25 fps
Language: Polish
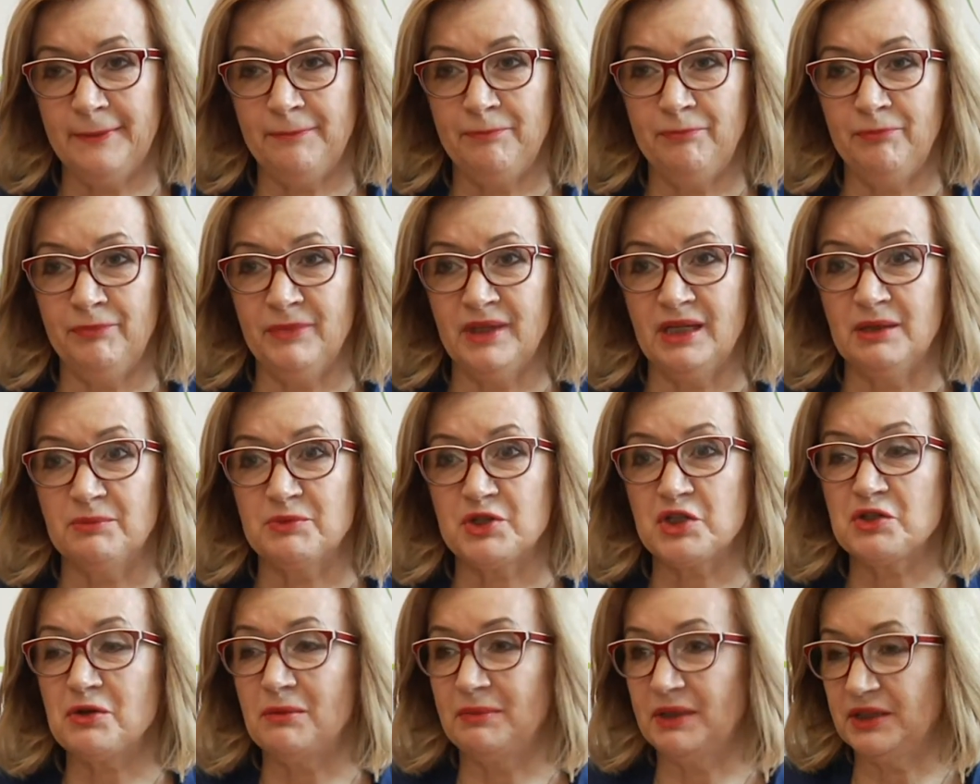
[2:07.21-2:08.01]
mm,
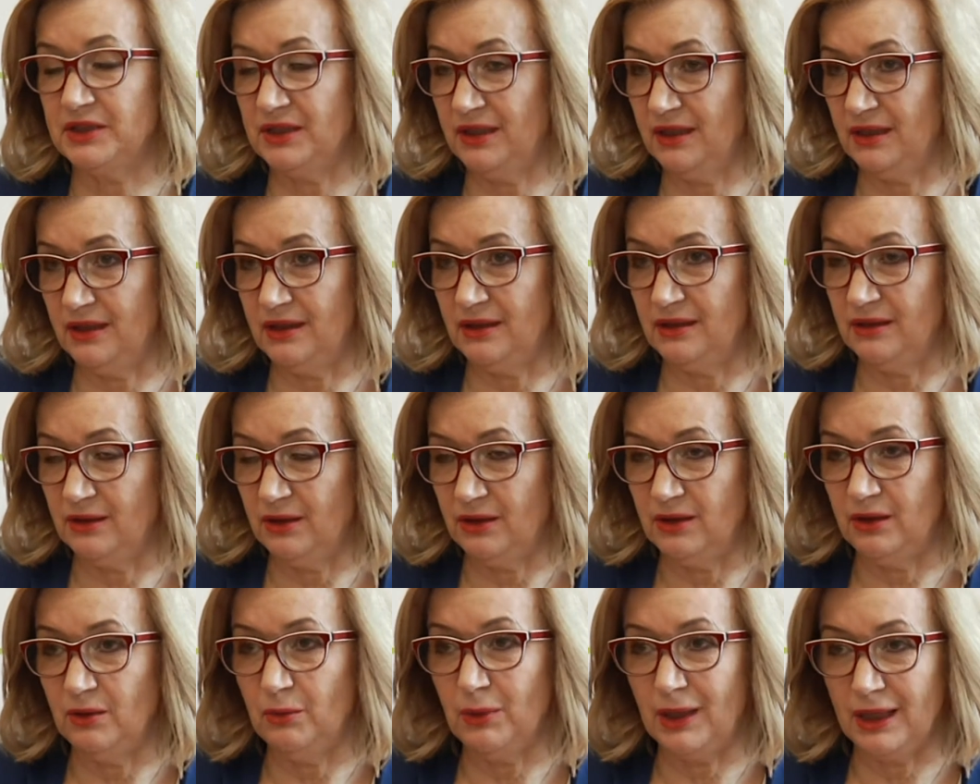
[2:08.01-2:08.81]
przeszłam na tyle
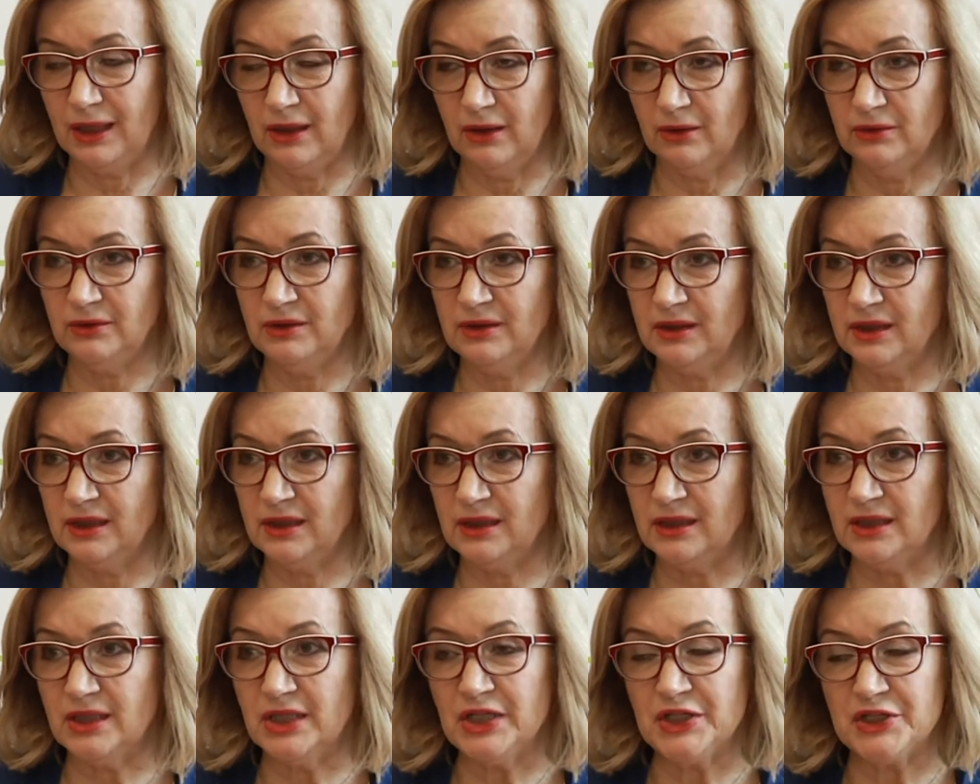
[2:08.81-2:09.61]

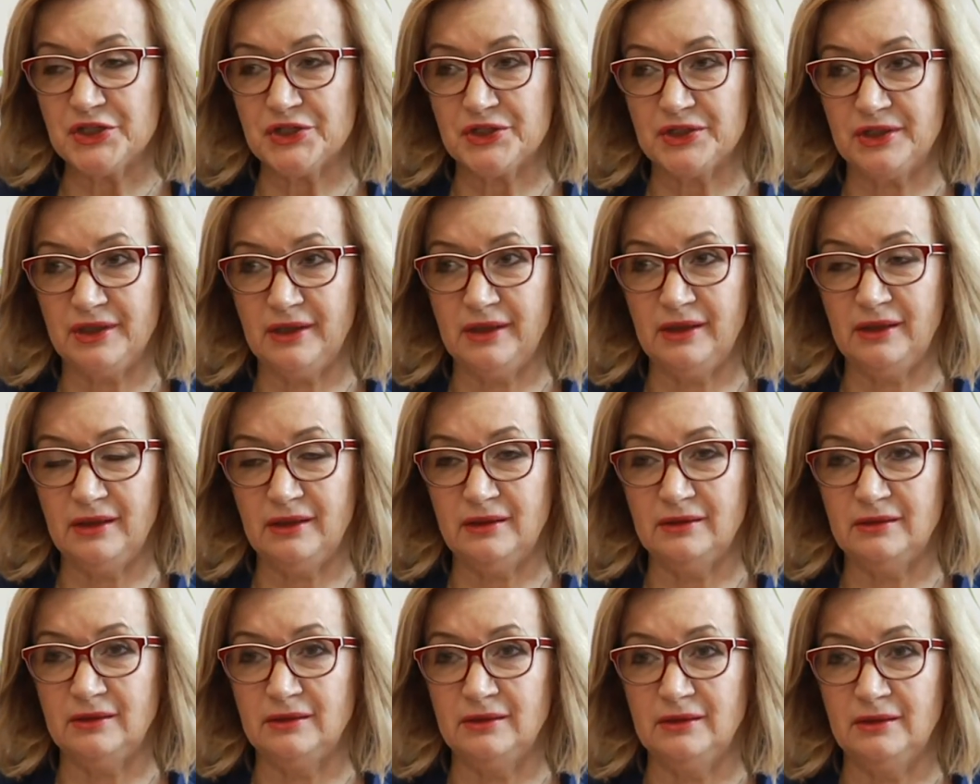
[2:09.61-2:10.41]
łagodnie, że
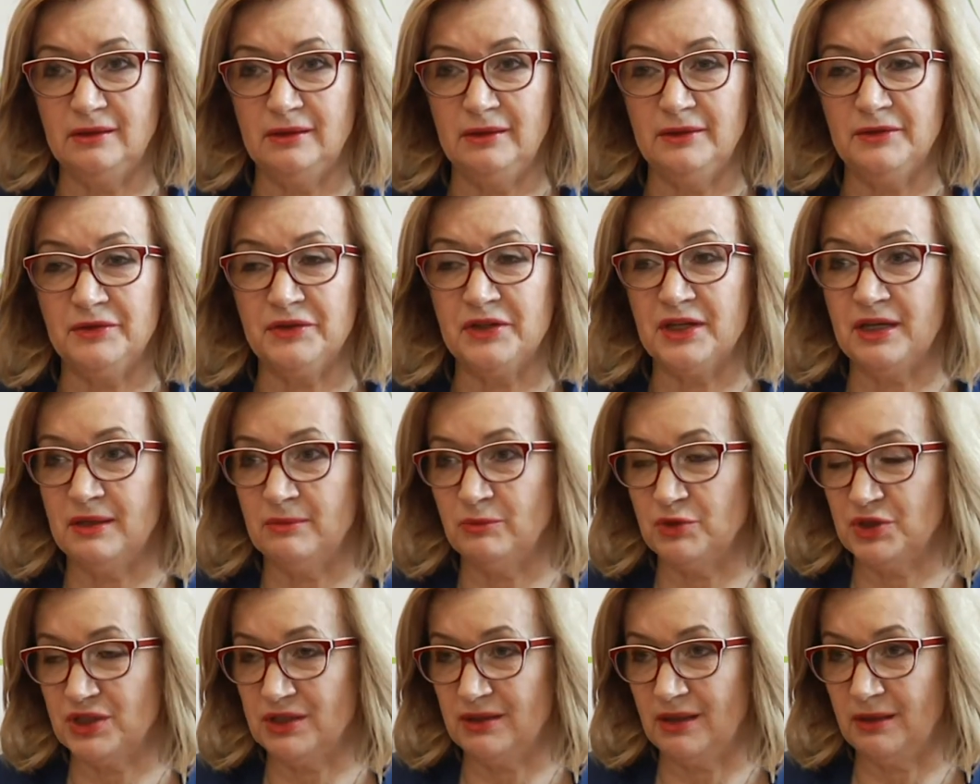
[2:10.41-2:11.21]
nie
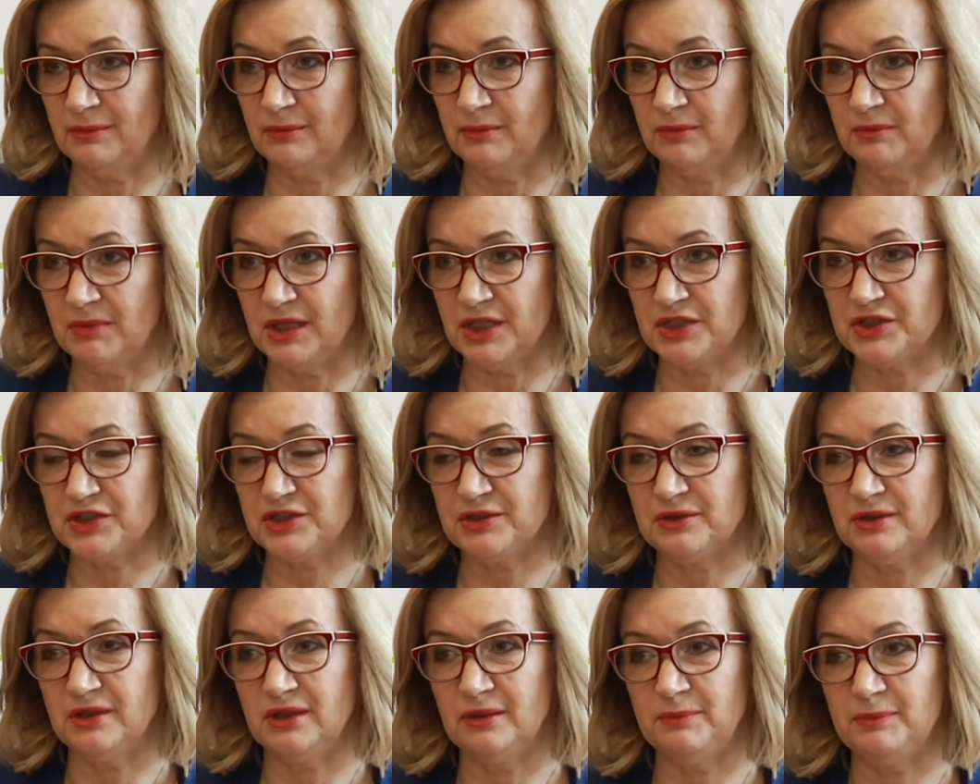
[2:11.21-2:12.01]
musiałam
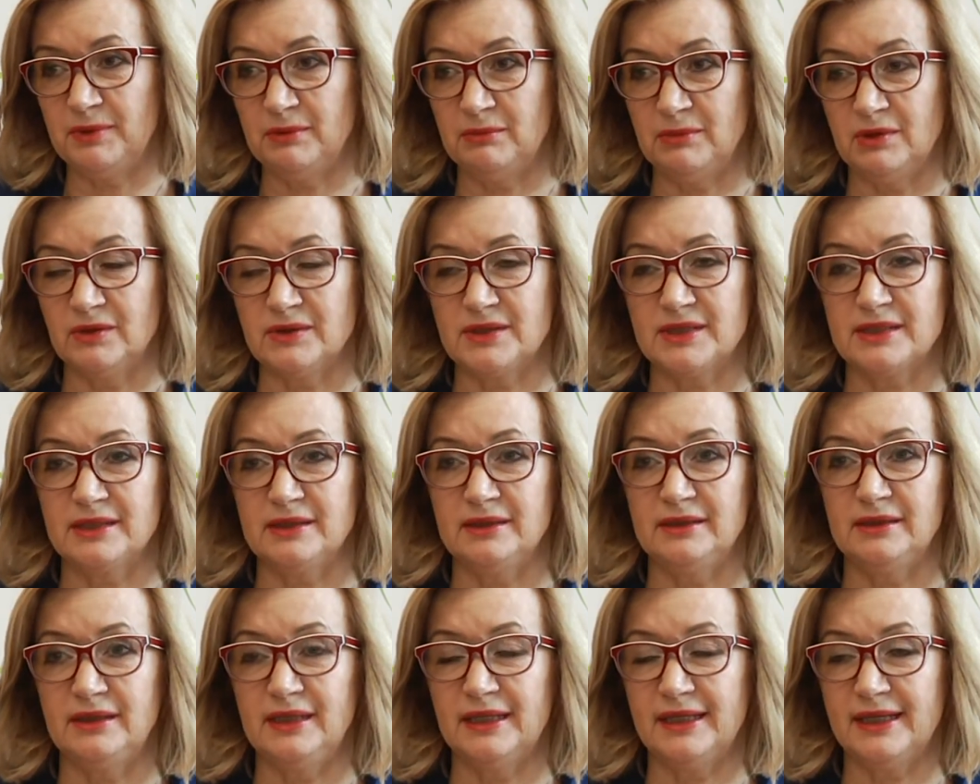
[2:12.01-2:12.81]
mieć pomocy
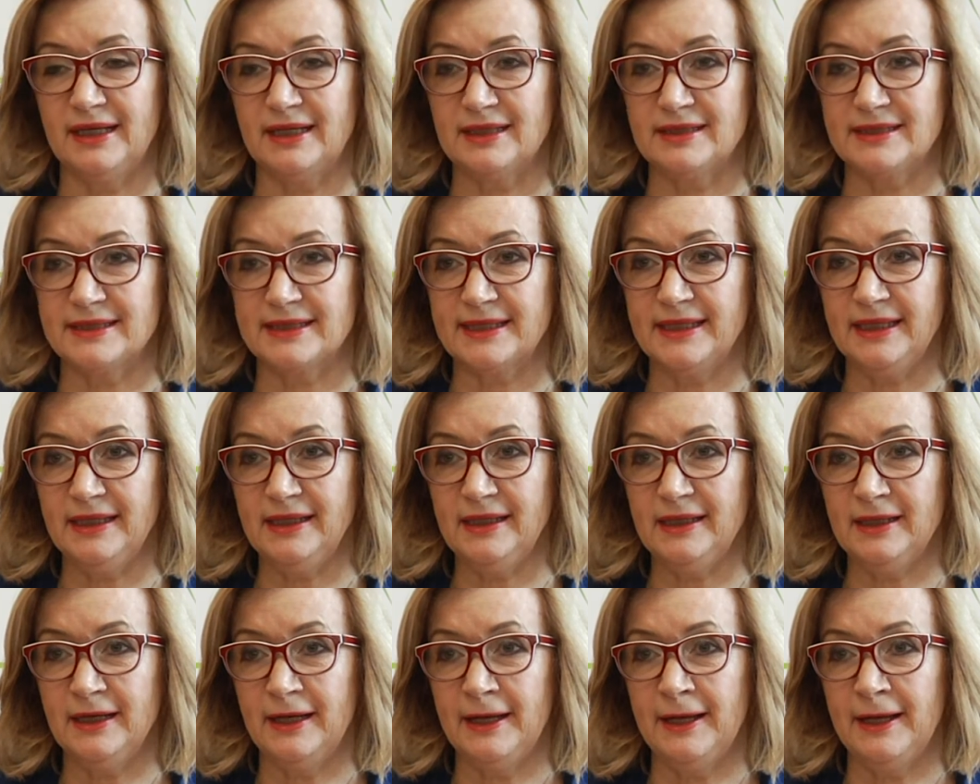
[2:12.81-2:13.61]
lekarskiej,